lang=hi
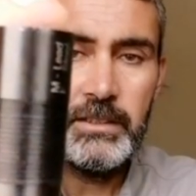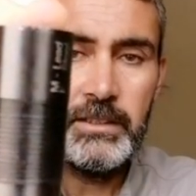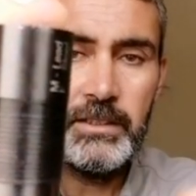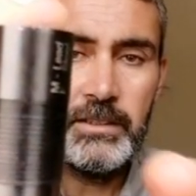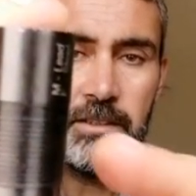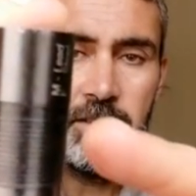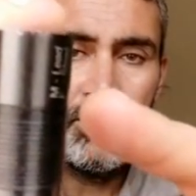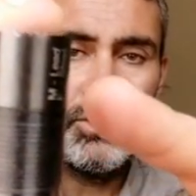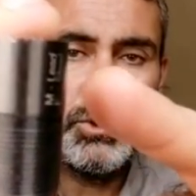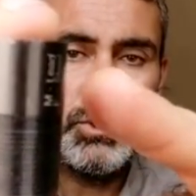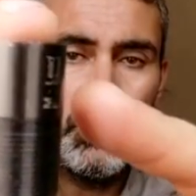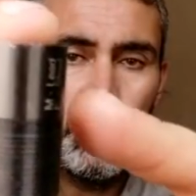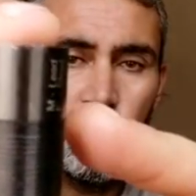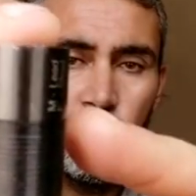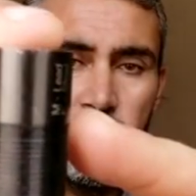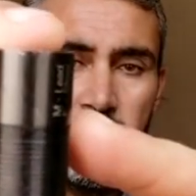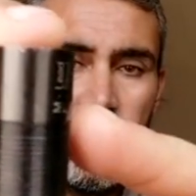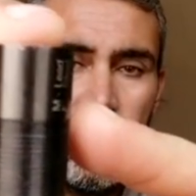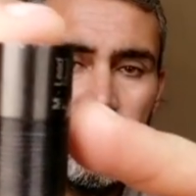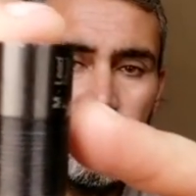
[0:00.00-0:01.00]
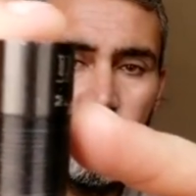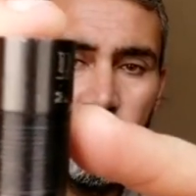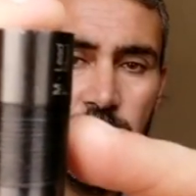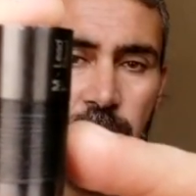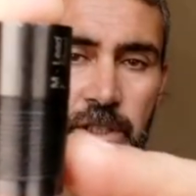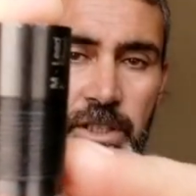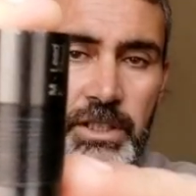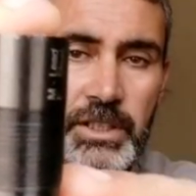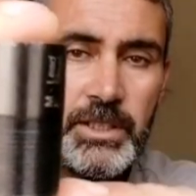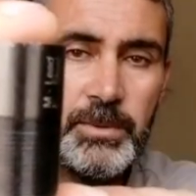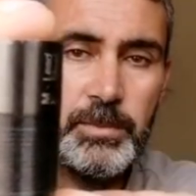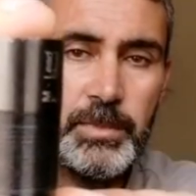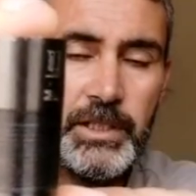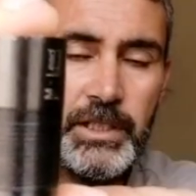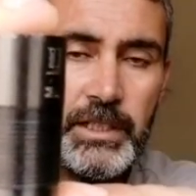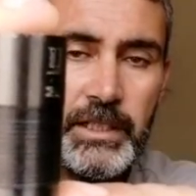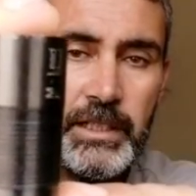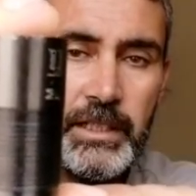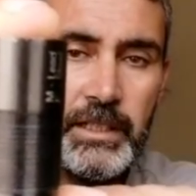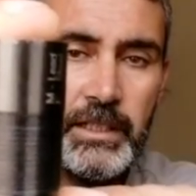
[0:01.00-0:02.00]
इसकी जो चूड़ियाँ हैं वो नीचे
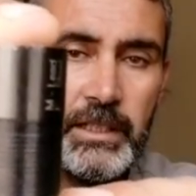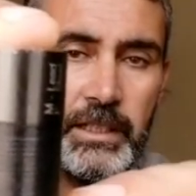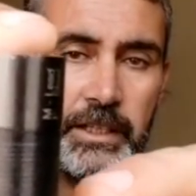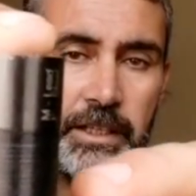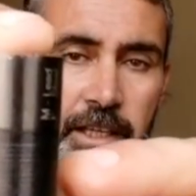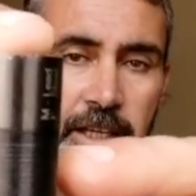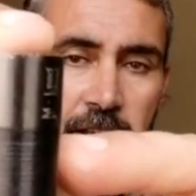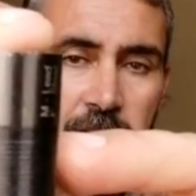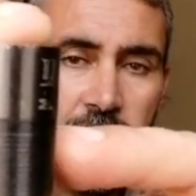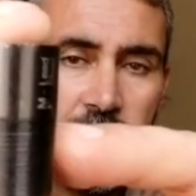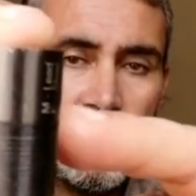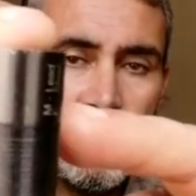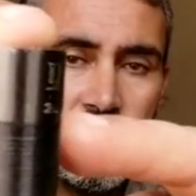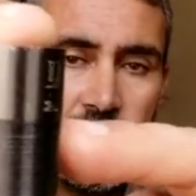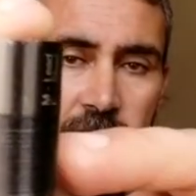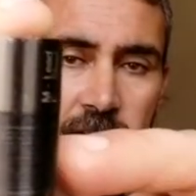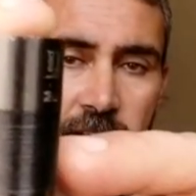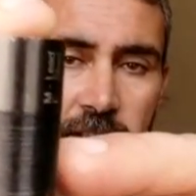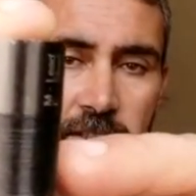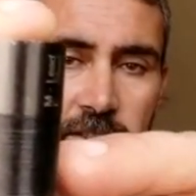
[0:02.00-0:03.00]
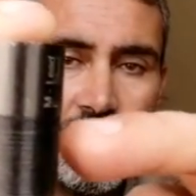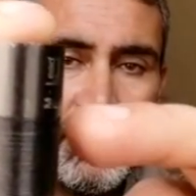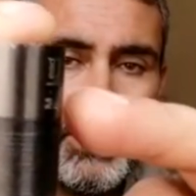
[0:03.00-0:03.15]
बनी है यानी इसके